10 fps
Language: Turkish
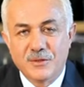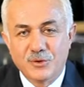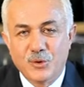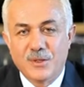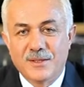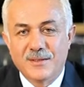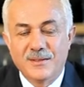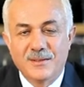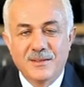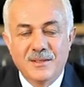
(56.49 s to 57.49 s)
Şöyle ki,
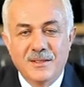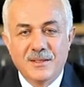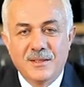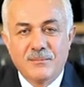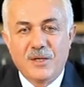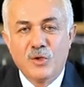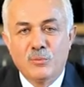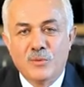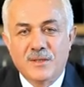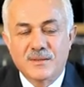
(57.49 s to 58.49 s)

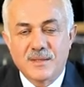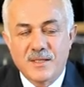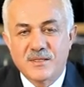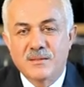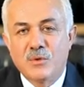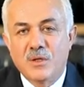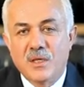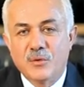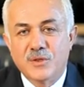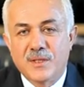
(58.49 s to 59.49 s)
malumlarınız Esenboğa
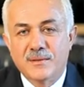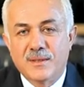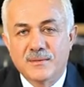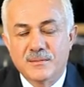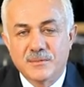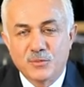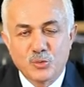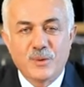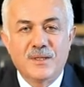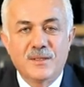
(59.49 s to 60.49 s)
Kavşağı'ndan
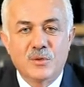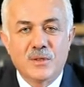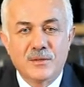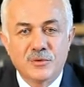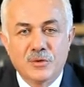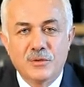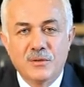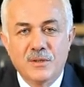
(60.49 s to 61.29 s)
Çubuğa kadar olan yol